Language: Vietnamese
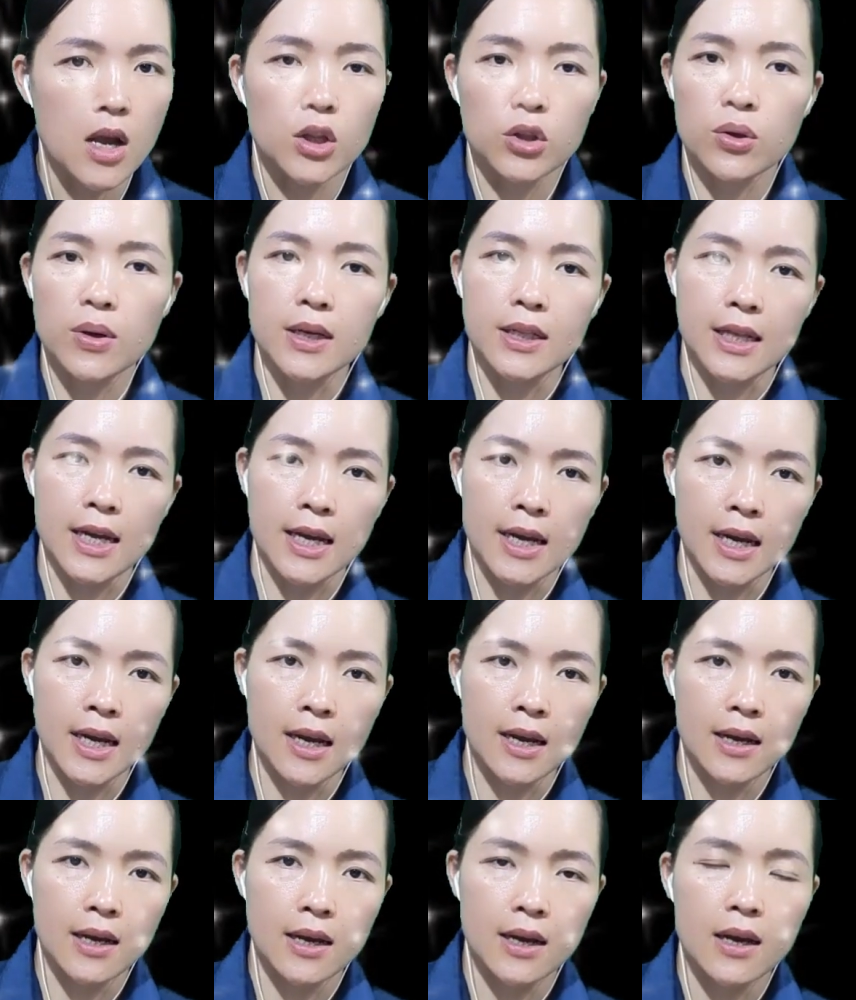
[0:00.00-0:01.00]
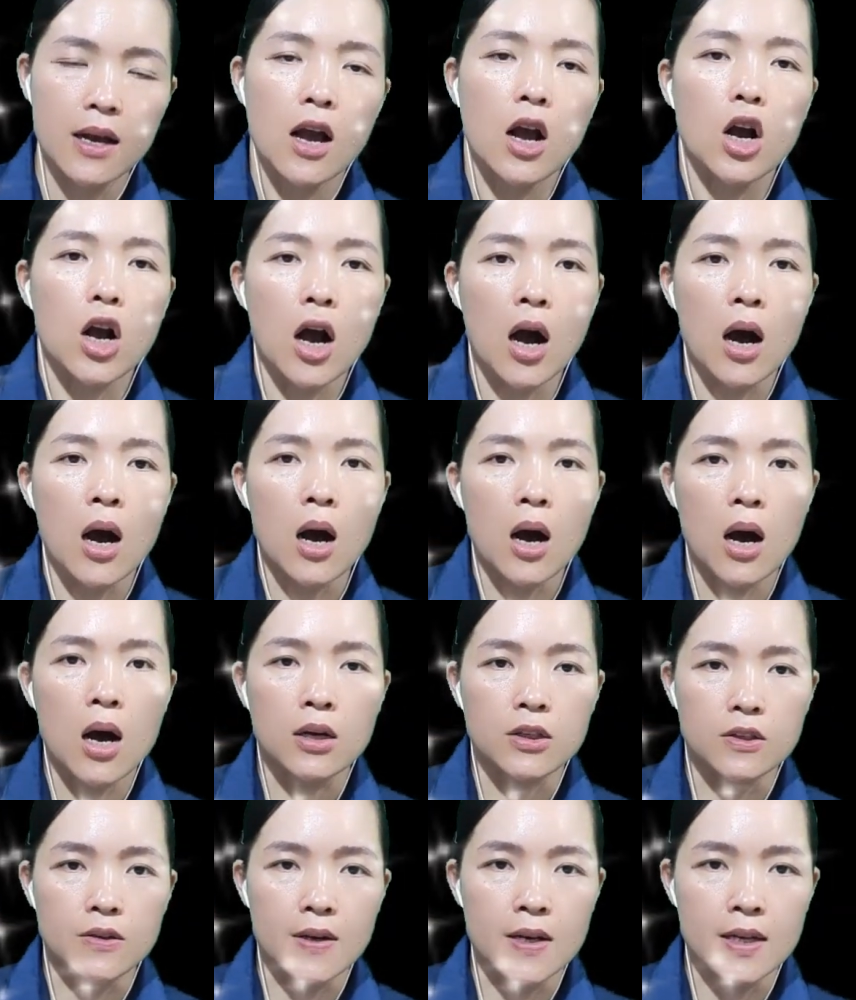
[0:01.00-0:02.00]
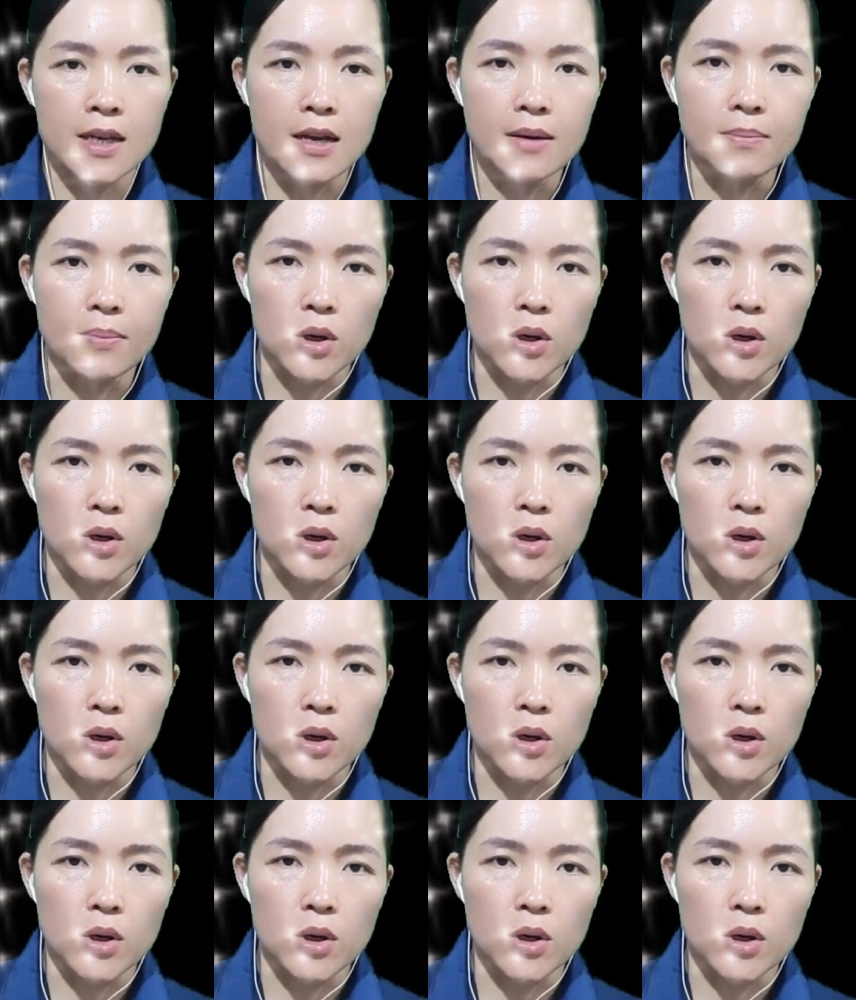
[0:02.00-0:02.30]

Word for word: Tuy thế, có duy nhất